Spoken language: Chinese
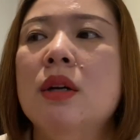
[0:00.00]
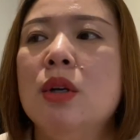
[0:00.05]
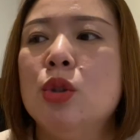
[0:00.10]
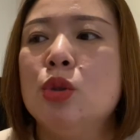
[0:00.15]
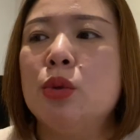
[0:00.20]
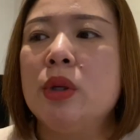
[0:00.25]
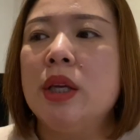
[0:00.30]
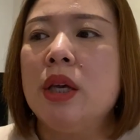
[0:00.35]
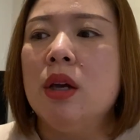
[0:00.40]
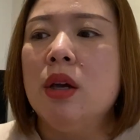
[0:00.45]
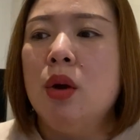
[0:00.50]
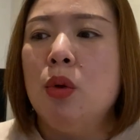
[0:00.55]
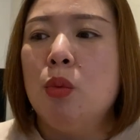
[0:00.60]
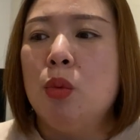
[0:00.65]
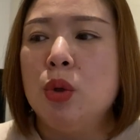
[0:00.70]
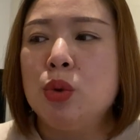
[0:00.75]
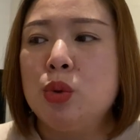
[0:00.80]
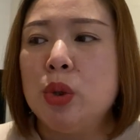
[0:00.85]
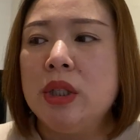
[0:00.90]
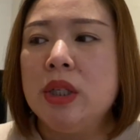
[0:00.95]
所以
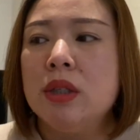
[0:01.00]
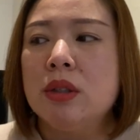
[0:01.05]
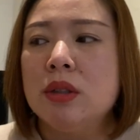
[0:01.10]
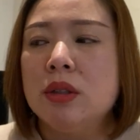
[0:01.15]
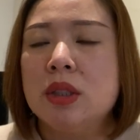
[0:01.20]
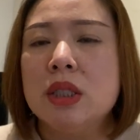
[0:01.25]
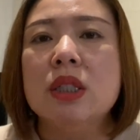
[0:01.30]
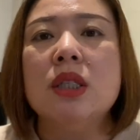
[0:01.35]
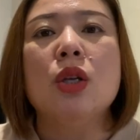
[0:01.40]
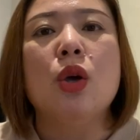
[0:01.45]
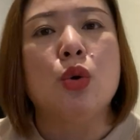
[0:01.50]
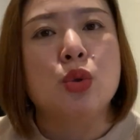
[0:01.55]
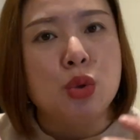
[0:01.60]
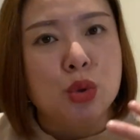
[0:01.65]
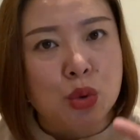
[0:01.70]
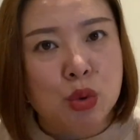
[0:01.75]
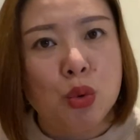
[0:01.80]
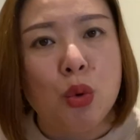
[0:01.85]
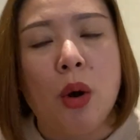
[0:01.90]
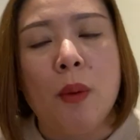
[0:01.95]
我决定真的要
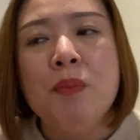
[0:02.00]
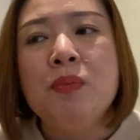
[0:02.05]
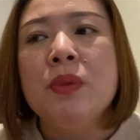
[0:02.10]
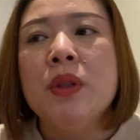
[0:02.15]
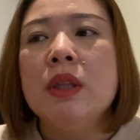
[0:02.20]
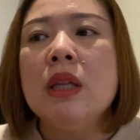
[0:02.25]
去做。